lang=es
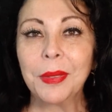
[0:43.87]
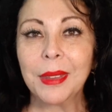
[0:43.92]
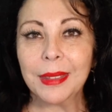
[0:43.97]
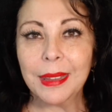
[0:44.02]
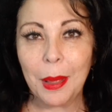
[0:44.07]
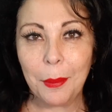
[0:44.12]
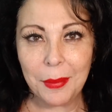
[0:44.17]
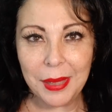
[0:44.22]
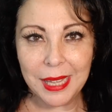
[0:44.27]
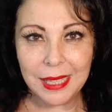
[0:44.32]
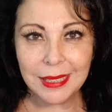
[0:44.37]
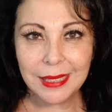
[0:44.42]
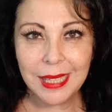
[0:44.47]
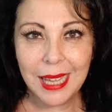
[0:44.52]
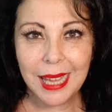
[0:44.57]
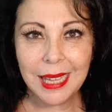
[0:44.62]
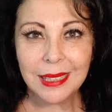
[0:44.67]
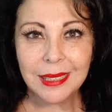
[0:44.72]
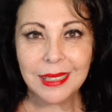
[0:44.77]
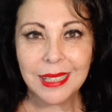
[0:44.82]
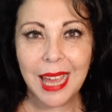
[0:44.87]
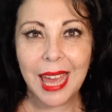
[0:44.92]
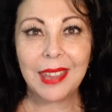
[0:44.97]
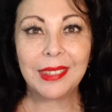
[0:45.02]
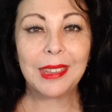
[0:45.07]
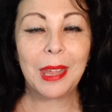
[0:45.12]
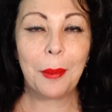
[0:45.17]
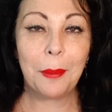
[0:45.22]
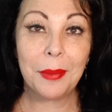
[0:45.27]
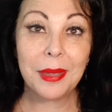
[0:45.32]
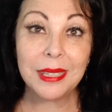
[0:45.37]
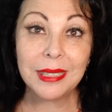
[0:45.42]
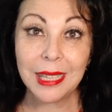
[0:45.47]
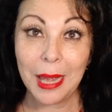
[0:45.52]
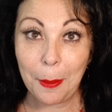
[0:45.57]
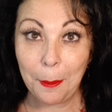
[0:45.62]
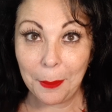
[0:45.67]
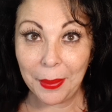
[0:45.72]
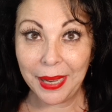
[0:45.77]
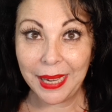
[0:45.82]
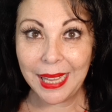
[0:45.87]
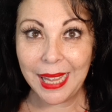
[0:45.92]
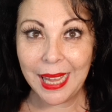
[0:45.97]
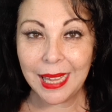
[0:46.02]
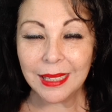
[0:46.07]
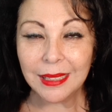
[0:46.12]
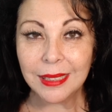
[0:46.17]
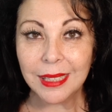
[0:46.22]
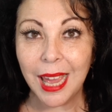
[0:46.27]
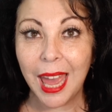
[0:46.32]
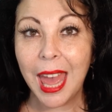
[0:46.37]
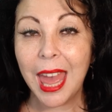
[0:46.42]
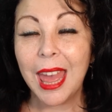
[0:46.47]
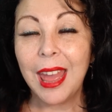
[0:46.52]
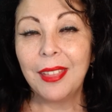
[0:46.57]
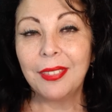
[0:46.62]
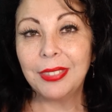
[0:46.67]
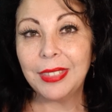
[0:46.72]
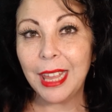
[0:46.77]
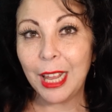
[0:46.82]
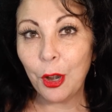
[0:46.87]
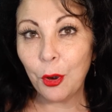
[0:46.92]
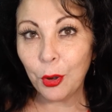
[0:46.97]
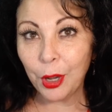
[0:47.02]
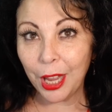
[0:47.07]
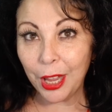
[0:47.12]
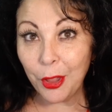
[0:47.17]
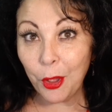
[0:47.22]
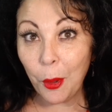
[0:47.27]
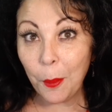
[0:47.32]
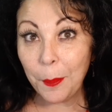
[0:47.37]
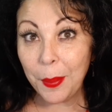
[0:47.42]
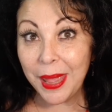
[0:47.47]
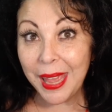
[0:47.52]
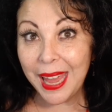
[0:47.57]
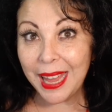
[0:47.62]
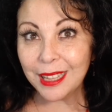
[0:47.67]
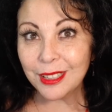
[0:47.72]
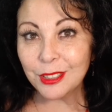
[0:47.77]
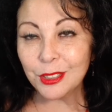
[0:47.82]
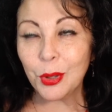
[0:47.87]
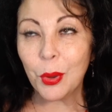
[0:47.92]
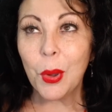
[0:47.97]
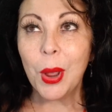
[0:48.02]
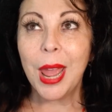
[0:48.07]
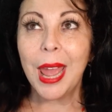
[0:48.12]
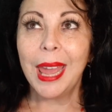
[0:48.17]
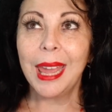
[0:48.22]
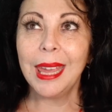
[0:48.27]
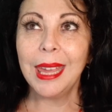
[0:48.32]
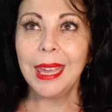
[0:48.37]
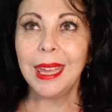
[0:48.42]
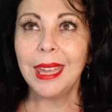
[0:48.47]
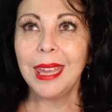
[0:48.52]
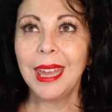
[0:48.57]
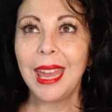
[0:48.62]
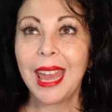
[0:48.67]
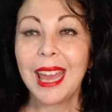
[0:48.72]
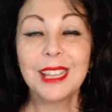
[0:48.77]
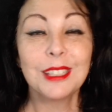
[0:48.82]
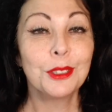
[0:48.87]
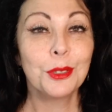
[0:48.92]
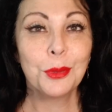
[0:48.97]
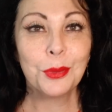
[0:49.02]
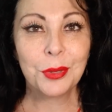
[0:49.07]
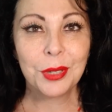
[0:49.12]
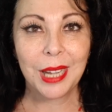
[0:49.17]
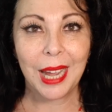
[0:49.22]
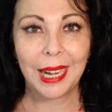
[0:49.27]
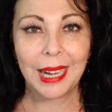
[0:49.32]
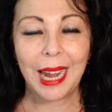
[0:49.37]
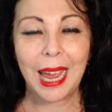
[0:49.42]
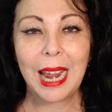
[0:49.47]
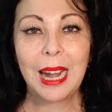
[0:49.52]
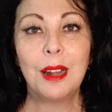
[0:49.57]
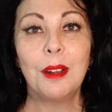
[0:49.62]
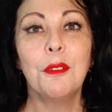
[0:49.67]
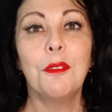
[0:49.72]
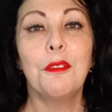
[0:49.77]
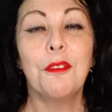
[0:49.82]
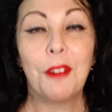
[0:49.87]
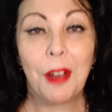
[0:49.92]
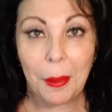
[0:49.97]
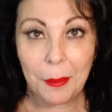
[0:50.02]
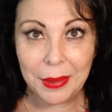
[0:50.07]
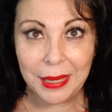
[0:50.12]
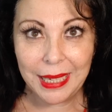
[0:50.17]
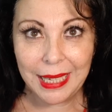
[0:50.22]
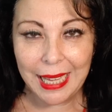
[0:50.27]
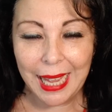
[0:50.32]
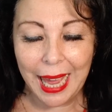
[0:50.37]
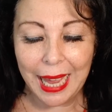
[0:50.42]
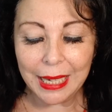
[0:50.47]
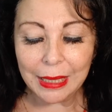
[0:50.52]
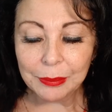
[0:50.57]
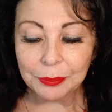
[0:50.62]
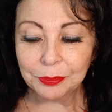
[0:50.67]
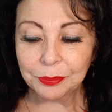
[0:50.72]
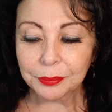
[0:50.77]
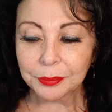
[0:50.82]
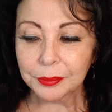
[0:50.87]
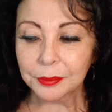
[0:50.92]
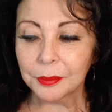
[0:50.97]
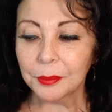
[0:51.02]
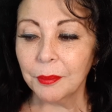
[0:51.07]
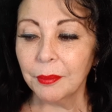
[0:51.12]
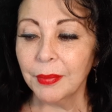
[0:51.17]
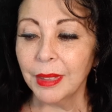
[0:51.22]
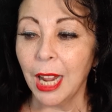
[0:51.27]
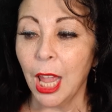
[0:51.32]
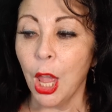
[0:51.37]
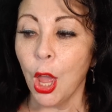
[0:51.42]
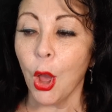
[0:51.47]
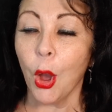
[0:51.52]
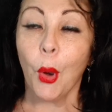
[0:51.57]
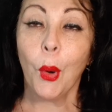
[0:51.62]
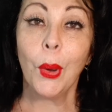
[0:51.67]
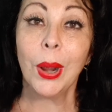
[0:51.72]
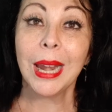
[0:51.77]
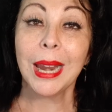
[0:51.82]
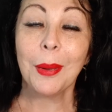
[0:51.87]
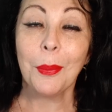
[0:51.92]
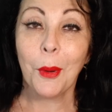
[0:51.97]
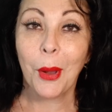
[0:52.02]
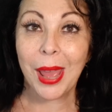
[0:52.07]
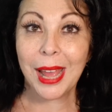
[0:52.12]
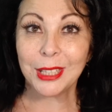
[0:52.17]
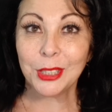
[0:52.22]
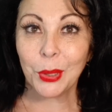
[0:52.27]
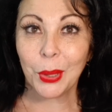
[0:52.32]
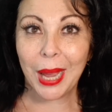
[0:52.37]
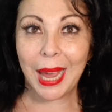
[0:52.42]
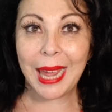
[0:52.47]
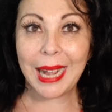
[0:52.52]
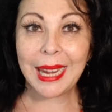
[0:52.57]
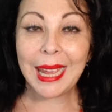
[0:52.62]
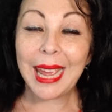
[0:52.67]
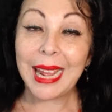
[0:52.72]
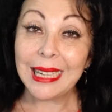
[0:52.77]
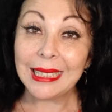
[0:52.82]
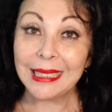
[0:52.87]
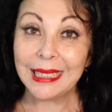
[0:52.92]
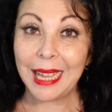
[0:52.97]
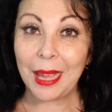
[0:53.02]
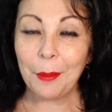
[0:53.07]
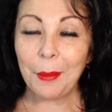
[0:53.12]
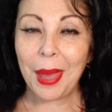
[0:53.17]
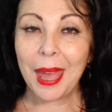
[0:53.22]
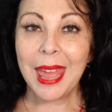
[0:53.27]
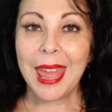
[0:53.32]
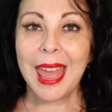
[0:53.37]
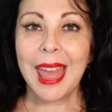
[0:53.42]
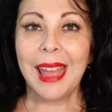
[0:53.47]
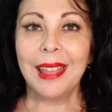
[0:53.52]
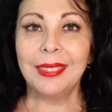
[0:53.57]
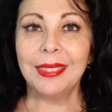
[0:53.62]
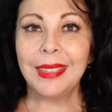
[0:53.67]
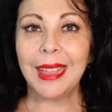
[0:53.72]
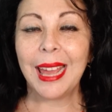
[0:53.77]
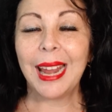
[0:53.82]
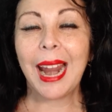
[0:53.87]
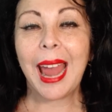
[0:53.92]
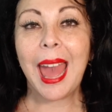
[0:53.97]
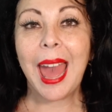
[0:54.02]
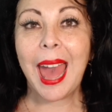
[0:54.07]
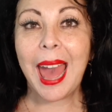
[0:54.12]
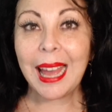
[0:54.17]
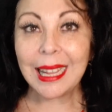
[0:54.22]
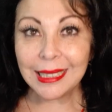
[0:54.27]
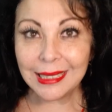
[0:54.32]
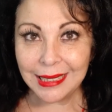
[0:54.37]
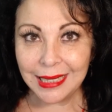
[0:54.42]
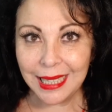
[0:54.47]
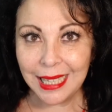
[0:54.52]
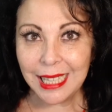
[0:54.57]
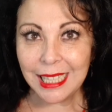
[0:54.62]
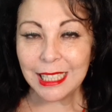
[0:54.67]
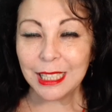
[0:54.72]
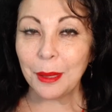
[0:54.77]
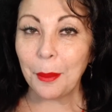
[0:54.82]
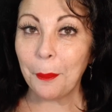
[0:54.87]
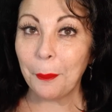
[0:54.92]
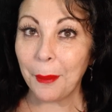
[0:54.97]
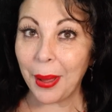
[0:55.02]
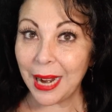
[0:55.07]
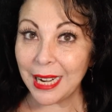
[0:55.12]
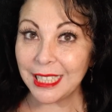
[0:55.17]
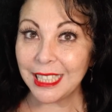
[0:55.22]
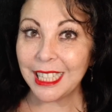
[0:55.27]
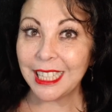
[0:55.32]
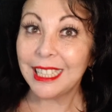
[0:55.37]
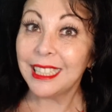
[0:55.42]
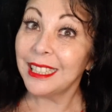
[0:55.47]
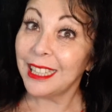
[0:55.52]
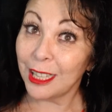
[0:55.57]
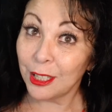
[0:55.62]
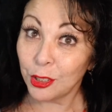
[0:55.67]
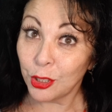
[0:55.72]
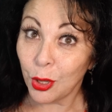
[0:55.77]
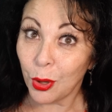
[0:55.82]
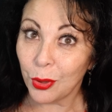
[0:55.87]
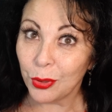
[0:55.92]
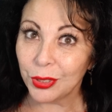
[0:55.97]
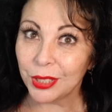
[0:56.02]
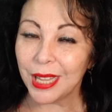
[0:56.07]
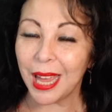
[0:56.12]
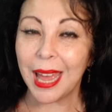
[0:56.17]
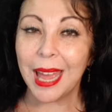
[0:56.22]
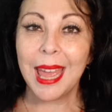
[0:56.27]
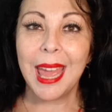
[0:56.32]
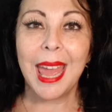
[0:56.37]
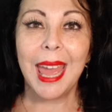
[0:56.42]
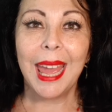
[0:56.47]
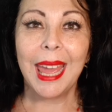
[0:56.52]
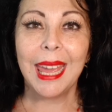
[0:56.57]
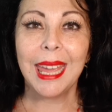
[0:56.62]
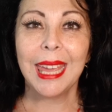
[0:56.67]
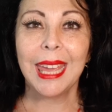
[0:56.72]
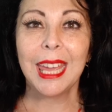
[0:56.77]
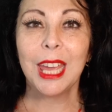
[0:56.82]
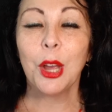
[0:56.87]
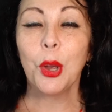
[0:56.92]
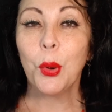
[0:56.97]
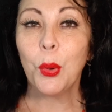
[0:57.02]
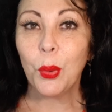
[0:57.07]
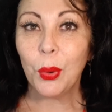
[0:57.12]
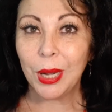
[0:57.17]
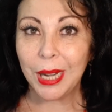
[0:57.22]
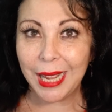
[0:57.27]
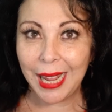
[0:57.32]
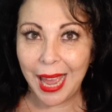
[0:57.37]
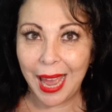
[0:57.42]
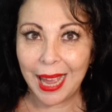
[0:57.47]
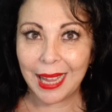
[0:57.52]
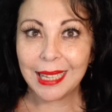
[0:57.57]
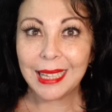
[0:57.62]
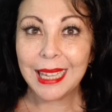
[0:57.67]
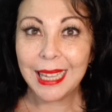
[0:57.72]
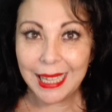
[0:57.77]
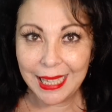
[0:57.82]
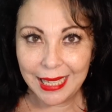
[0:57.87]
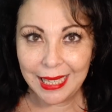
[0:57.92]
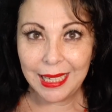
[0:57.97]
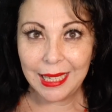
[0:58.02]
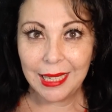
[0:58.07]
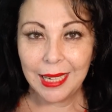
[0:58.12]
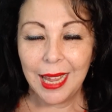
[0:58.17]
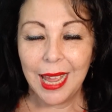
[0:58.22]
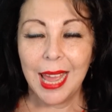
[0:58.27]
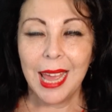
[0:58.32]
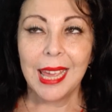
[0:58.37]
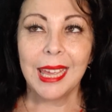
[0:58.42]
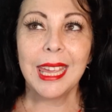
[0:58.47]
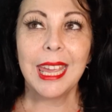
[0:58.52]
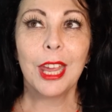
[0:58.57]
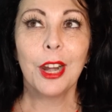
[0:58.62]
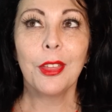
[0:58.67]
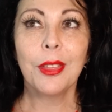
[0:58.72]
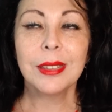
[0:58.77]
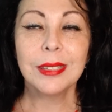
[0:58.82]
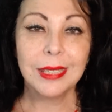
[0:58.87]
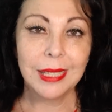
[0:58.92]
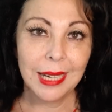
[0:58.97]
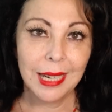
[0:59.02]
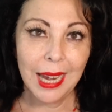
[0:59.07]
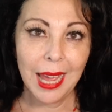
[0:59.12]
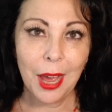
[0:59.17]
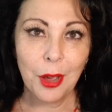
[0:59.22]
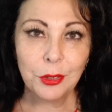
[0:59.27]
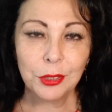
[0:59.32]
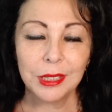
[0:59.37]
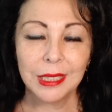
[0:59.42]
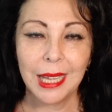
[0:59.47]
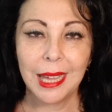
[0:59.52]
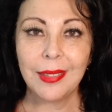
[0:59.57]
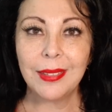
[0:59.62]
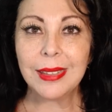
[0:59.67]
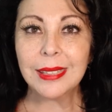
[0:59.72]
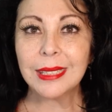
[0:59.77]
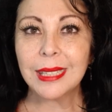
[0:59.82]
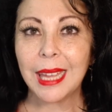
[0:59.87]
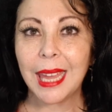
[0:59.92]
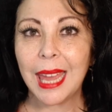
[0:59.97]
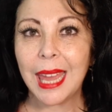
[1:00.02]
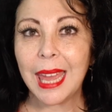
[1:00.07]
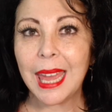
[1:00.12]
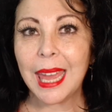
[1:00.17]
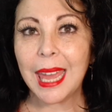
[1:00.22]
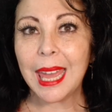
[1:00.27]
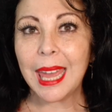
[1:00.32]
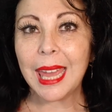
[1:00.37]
de mi esencia, de mis experiencias, de lo que yo pienso y es un canal familiar. Hoy les voy a tocar el tema de la actriz Mayer de Sosa y Julián Gil. Quiero decirles a ustedes que